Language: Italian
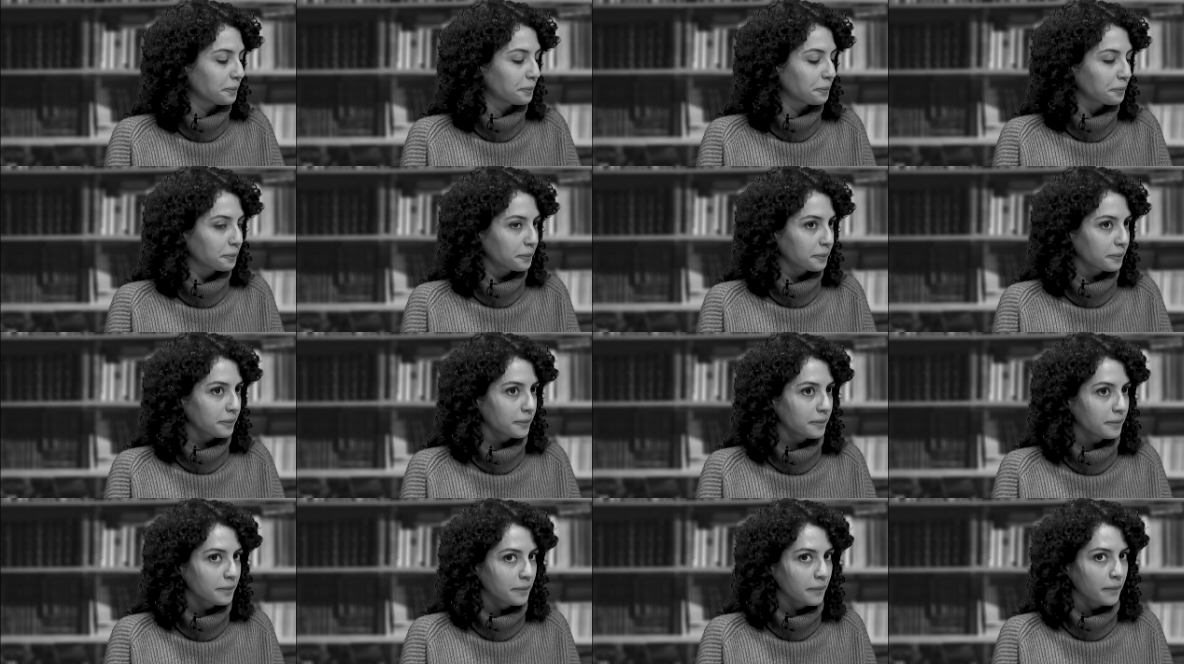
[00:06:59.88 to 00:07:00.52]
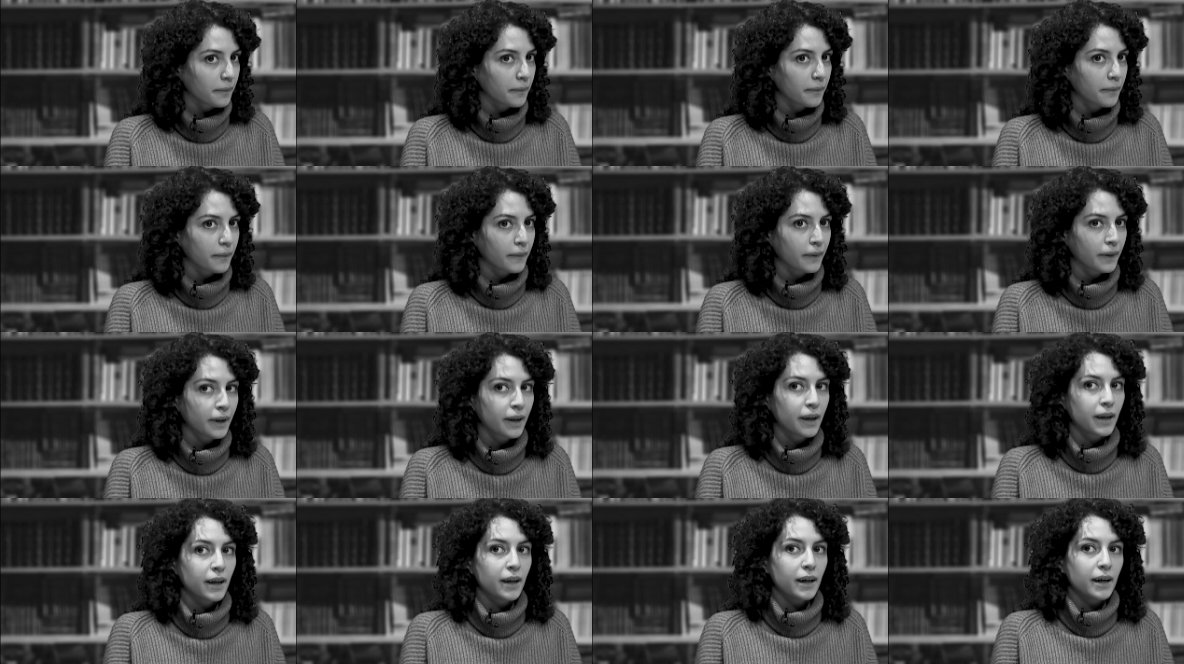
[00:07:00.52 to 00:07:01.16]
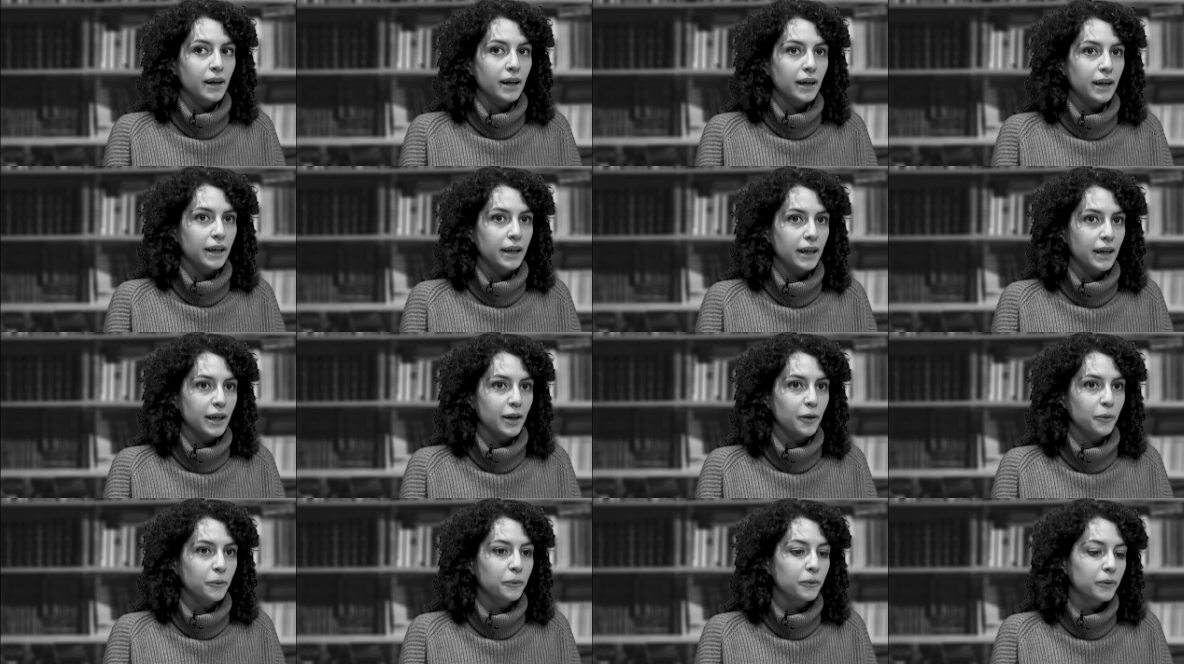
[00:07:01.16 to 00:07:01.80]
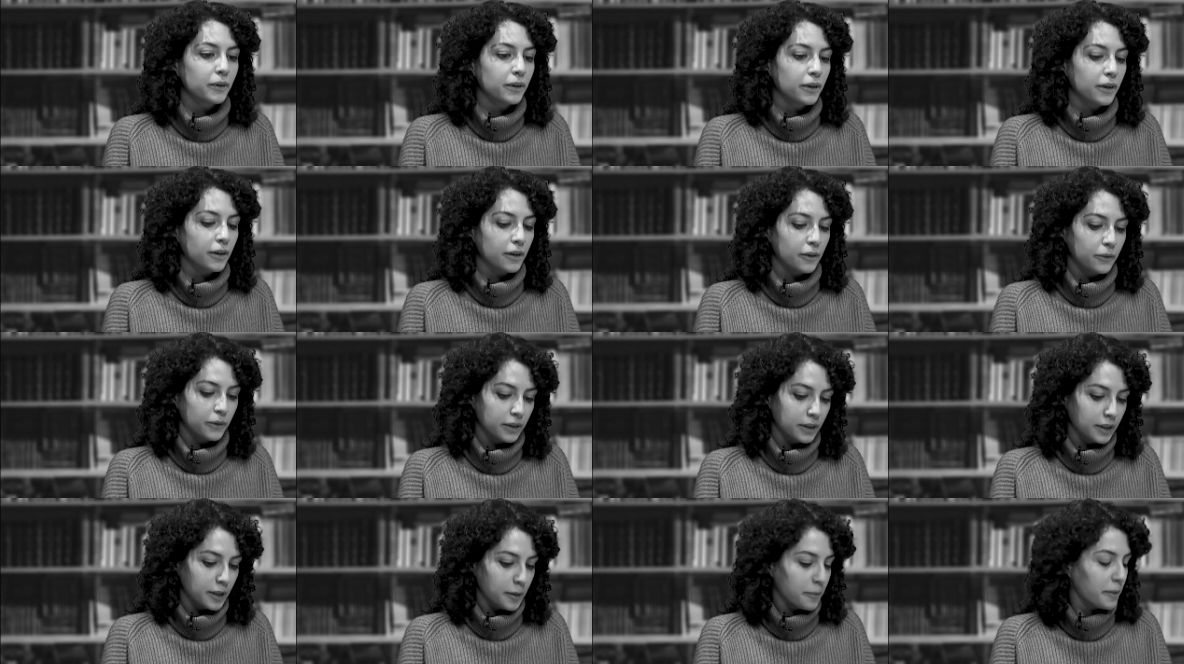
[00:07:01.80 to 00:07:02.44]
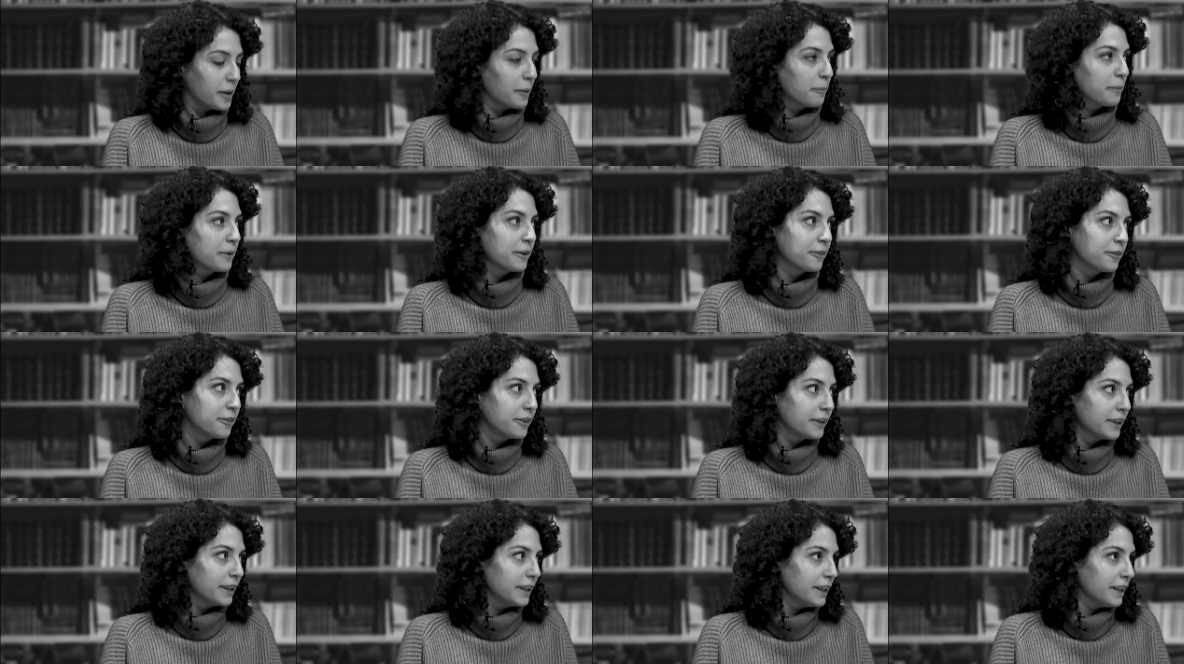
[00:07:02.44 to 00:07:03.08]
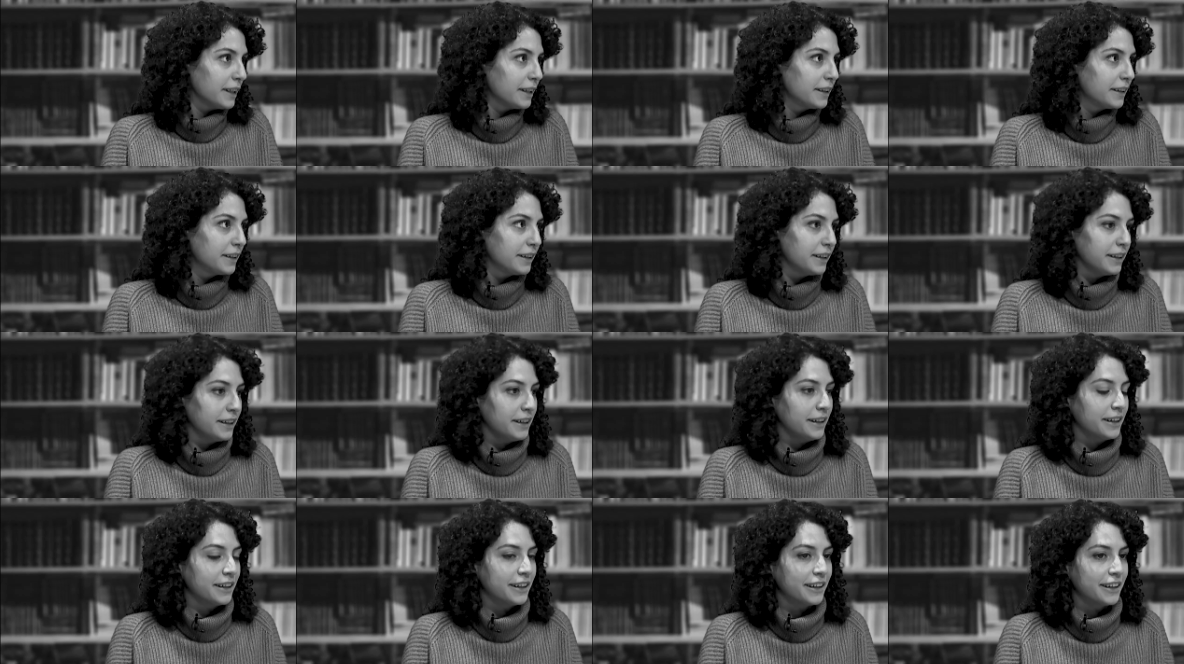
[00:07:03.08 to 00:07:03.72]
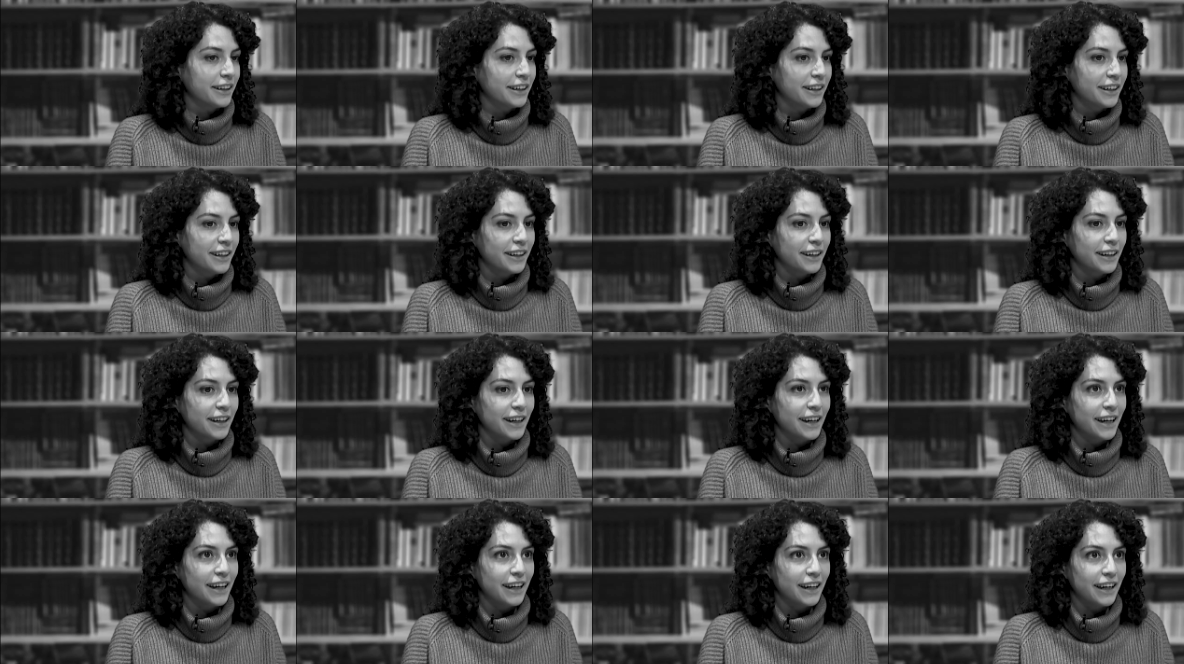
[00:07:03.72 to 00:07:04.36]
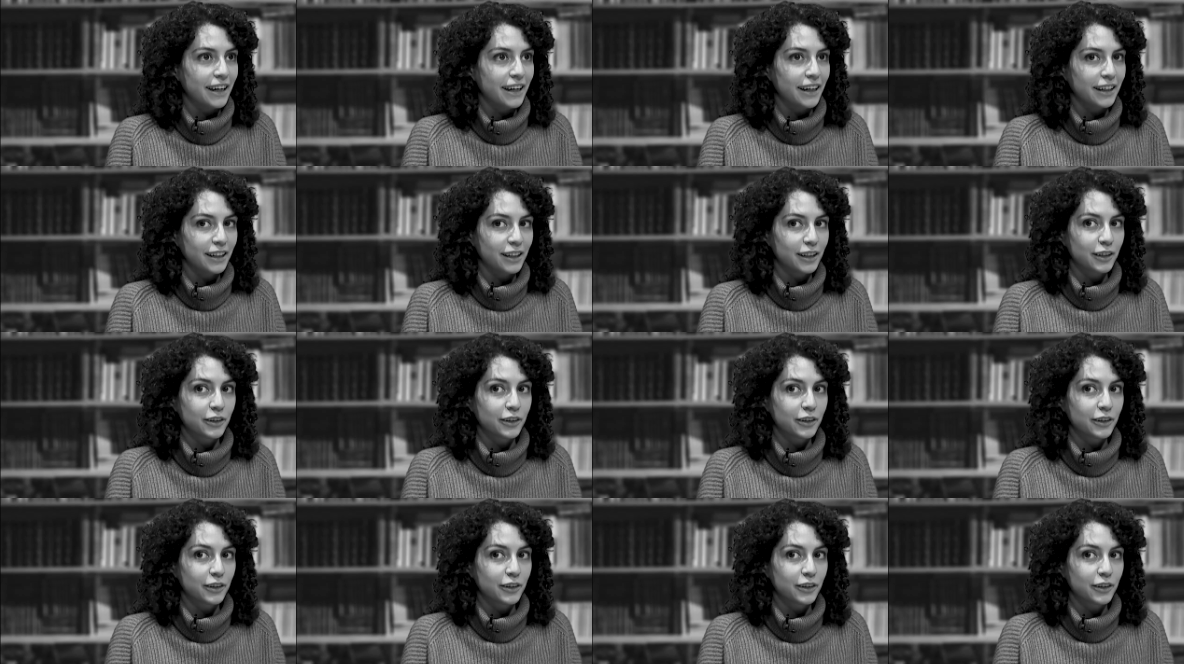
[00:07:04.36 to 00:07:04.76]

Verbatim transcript: altri? E uno, uno, dei miei preferiti eh, è Il